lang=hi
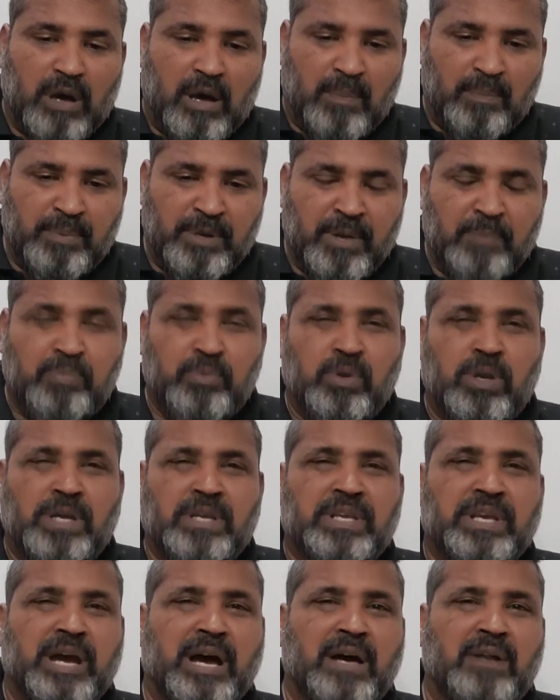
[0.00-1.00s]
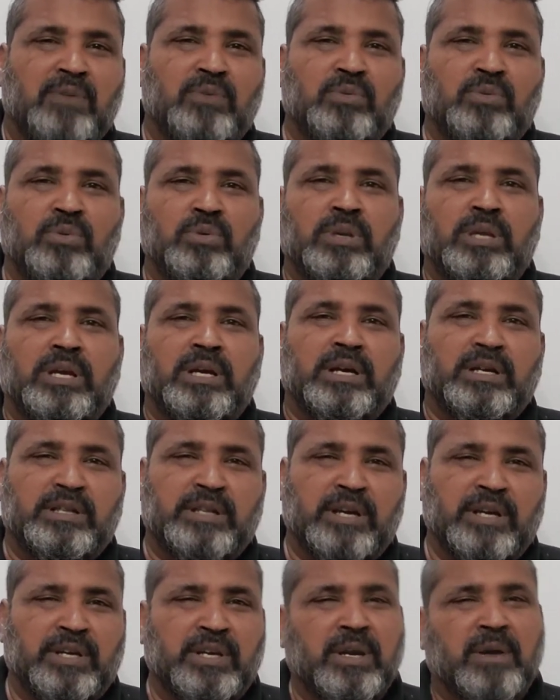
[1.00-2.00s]
अपना पूरा ज्ञान उन्होंने
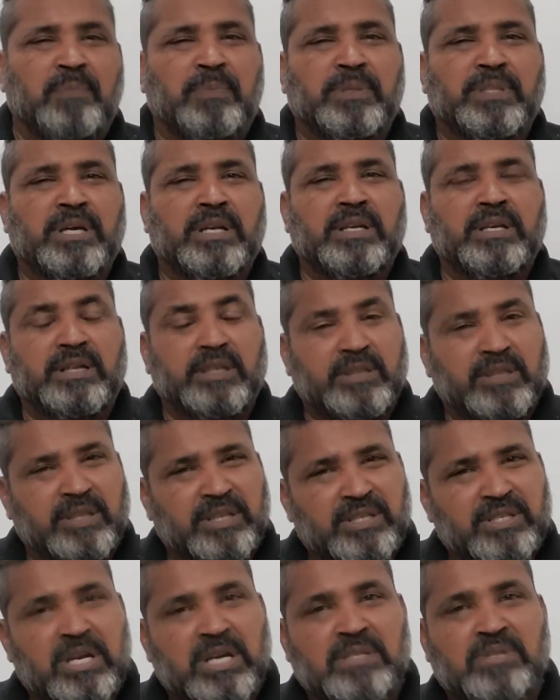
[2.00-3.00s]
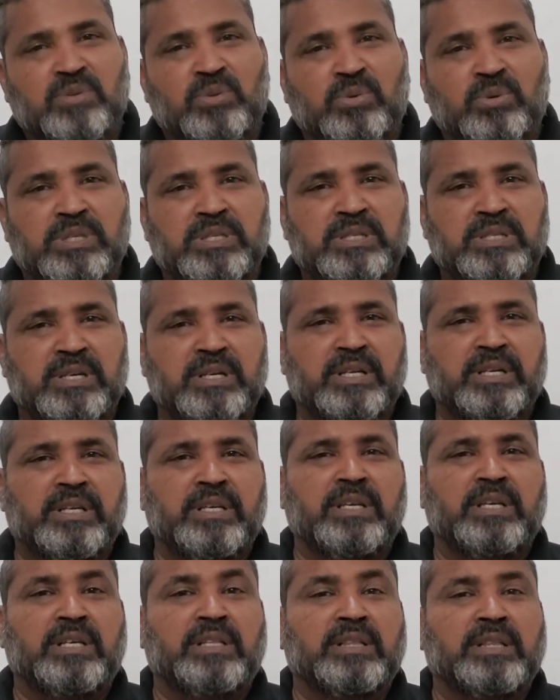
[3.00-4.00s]
इकट्ठा किया पता नहीं कितने शास्त्रों की स्टडी
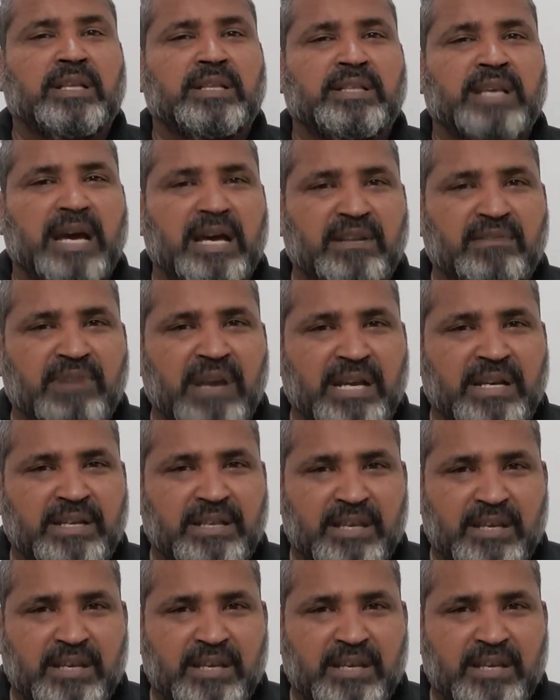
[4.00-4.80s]
की कितना ध्यान व्यान